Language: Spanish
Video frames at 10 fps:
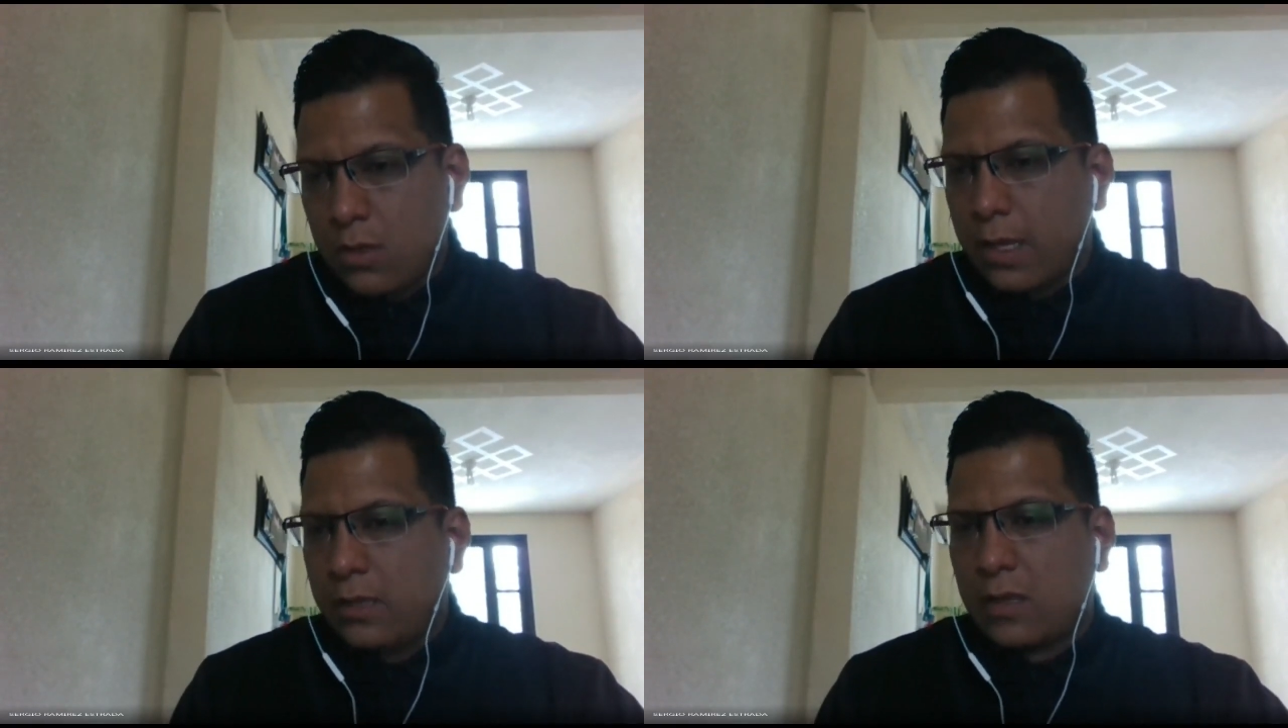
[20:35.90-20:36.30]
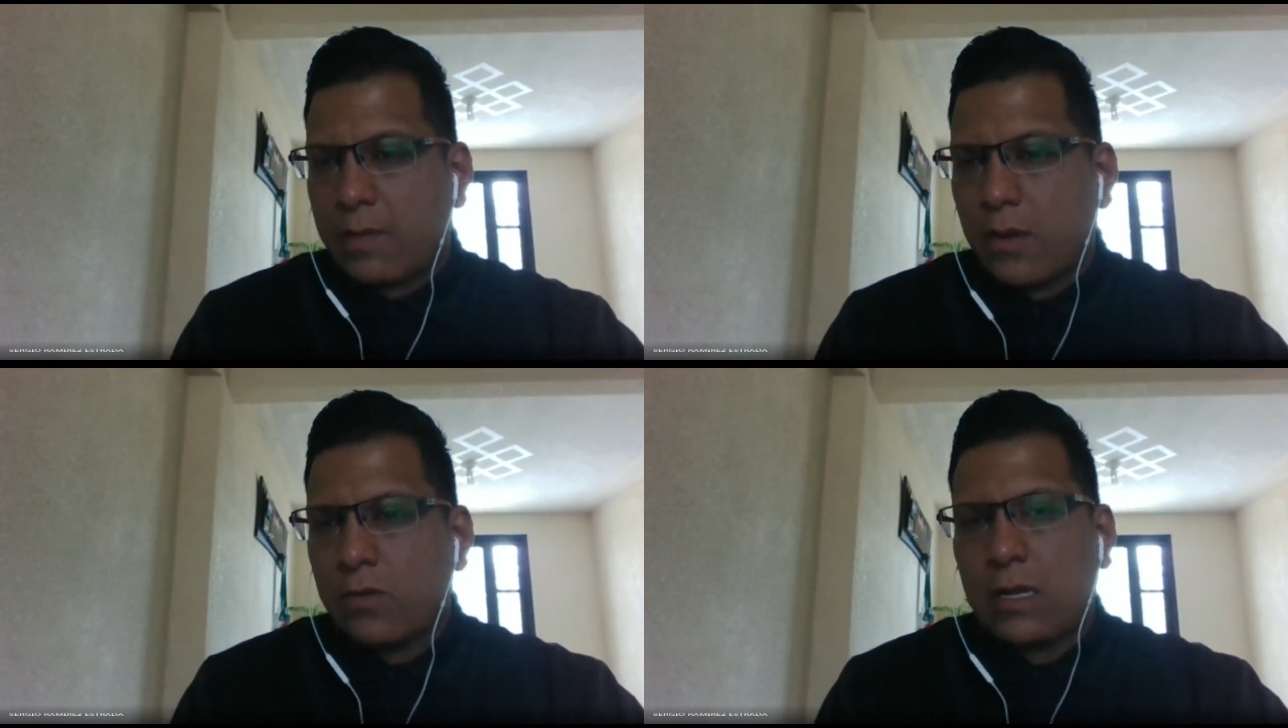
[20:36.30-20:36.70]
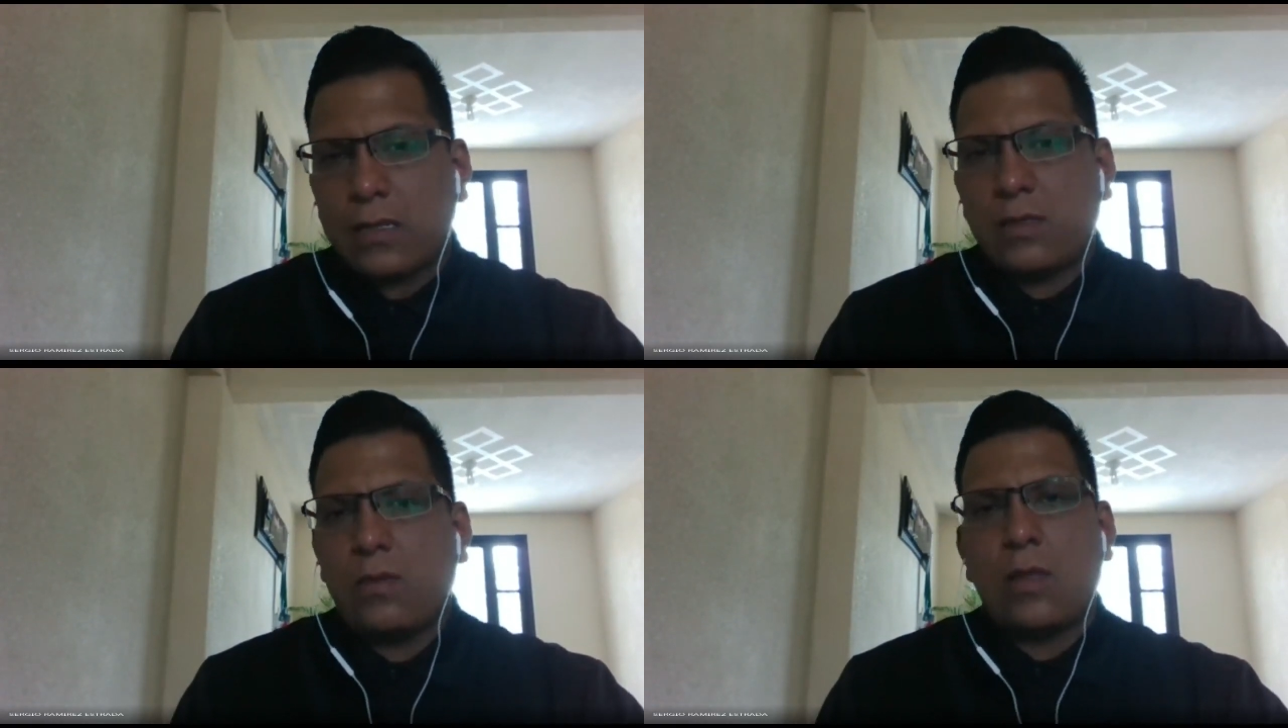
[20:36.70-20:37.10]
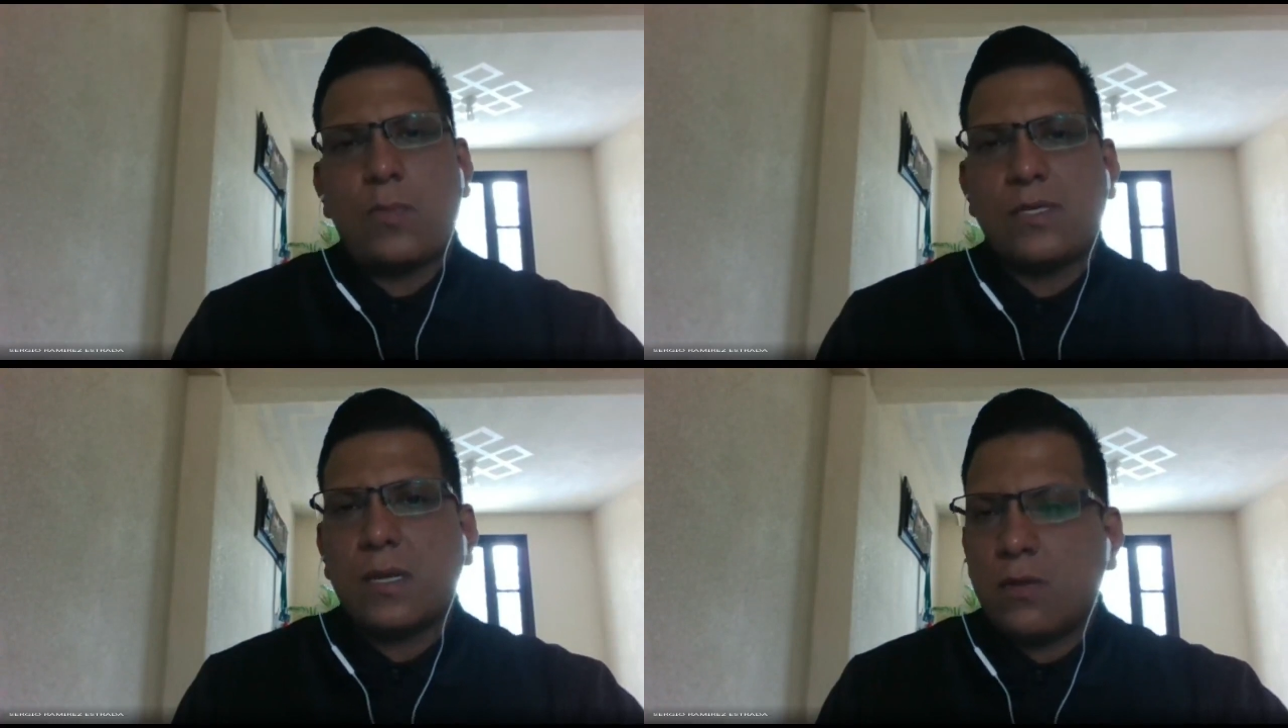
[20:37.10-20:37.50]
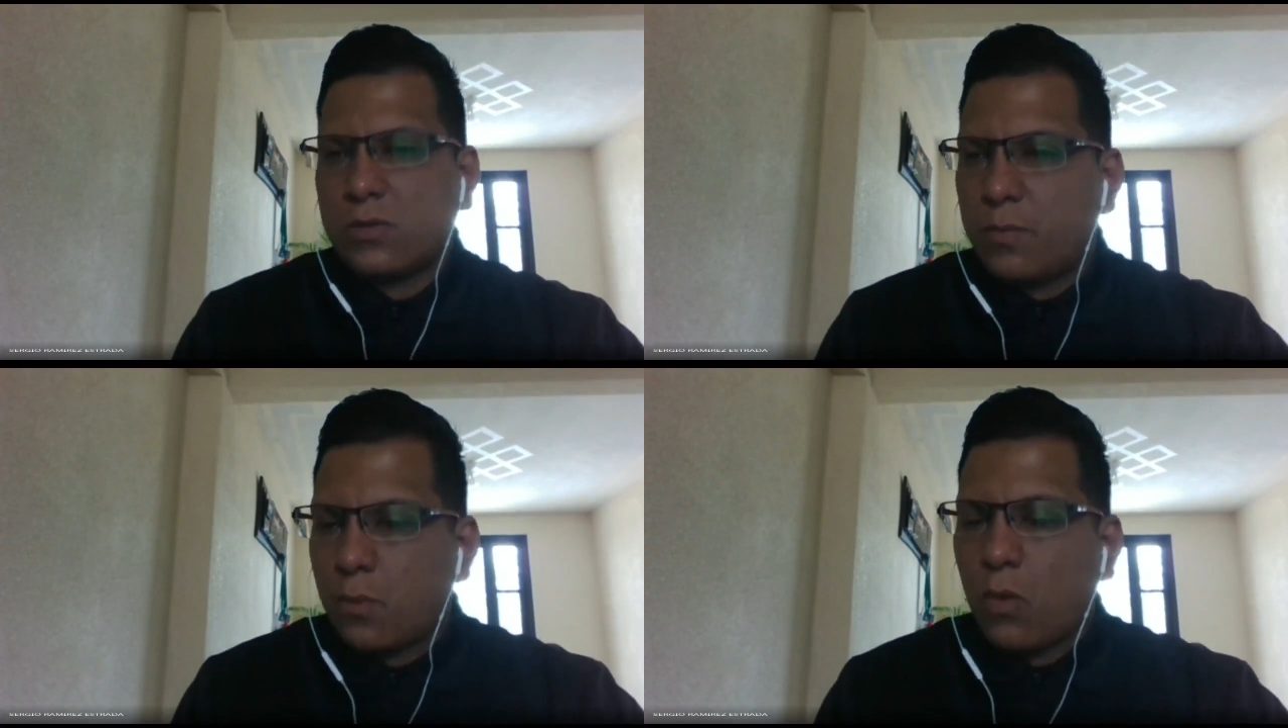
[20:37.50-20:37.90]
el trabajo de la actividad pasada, no
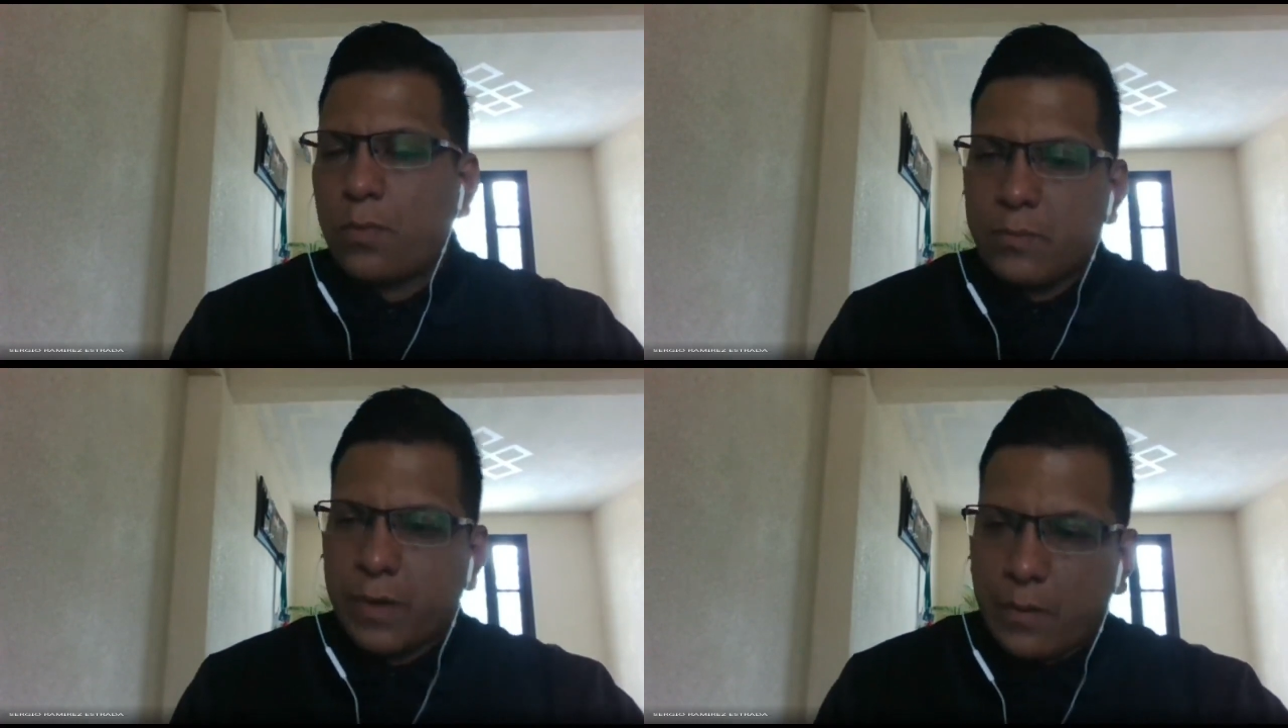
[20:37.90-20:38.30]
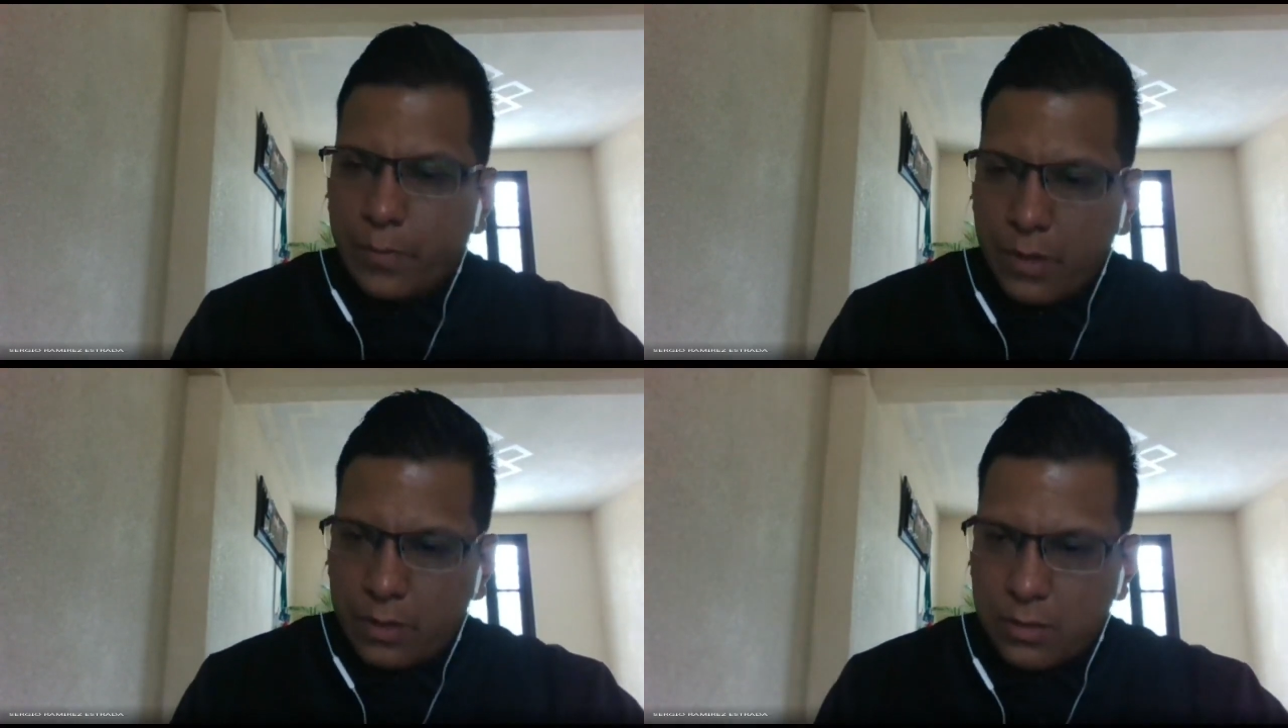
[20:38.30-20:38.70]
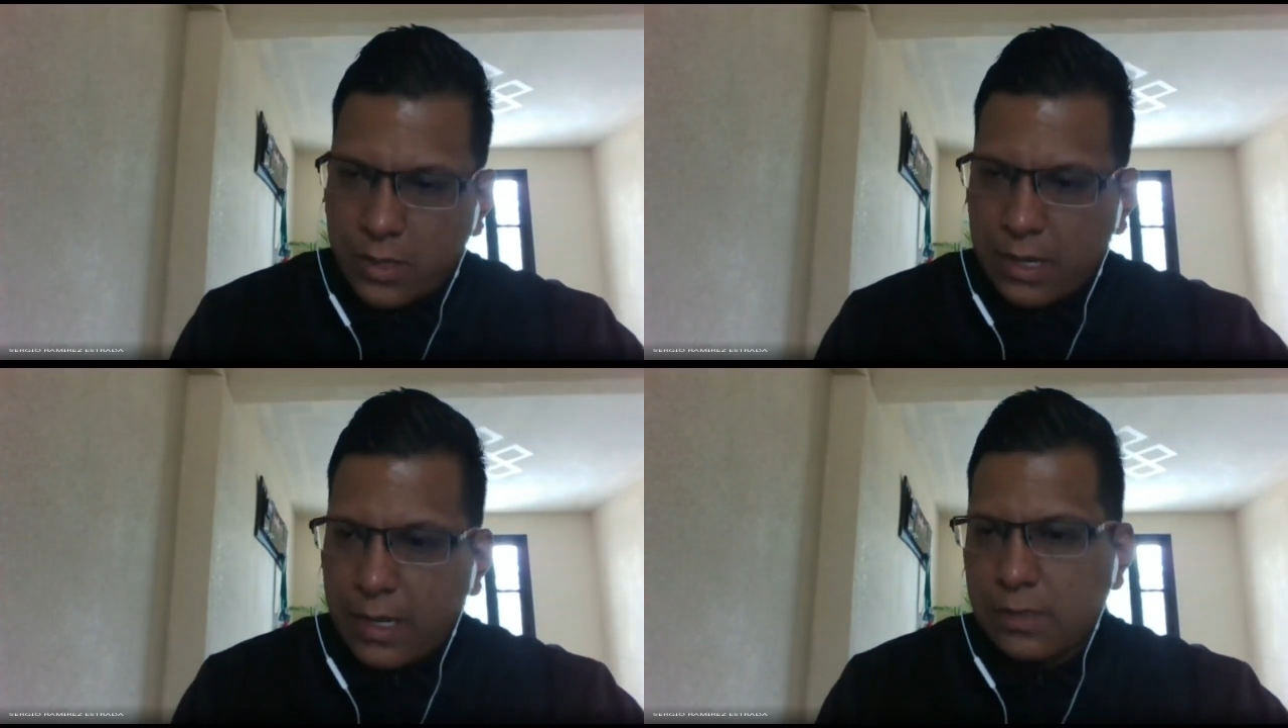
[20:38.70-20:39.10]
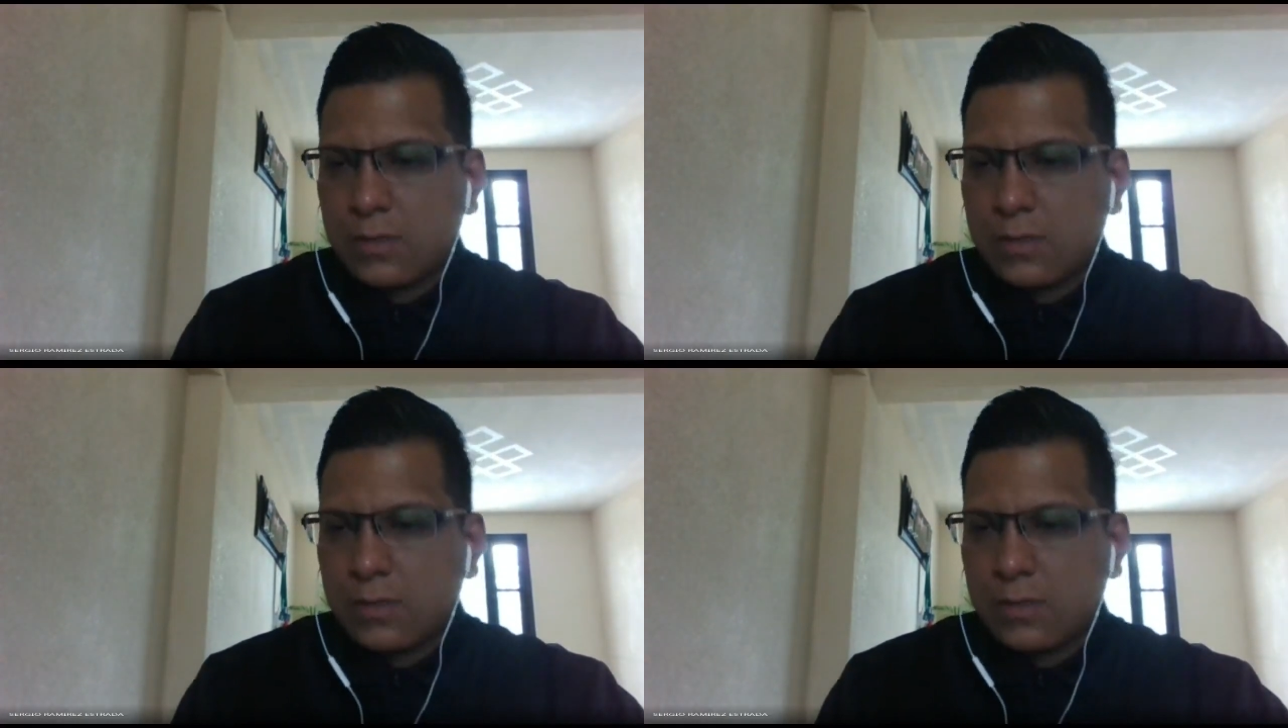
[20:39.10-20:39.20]
se preocupen, me la pueden entregar.